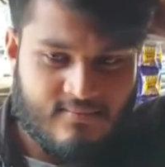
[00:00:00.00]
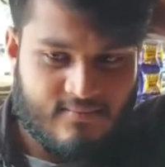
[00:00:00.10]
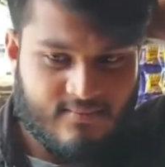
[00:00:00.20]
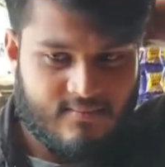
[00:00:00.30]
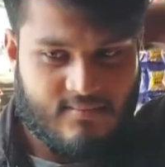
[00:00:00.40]

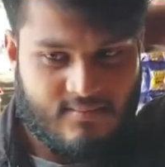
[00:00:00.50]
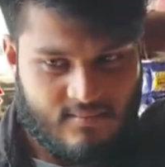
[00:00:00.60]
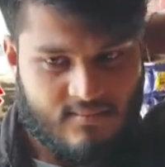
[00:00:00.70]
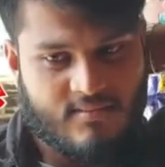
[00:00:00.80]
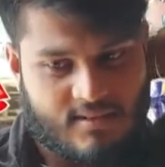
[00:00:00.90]
ভাইয়া যদি
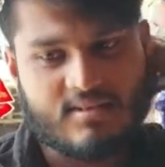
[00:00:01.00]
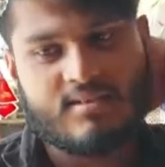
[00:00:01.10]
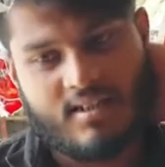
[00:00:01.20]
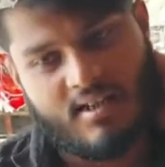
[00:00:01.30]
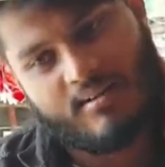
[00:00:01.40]

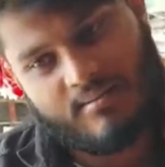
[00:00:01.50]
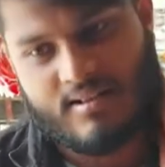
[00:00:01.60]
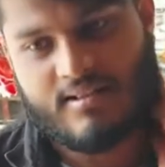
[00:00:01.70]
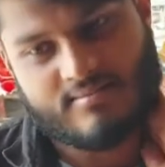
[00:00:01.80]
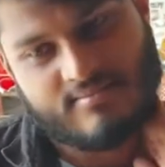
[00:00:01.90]
সহযোগিতাটা একটু
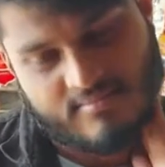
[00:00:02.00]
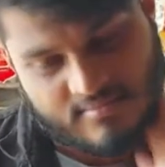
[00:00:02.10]
করতেন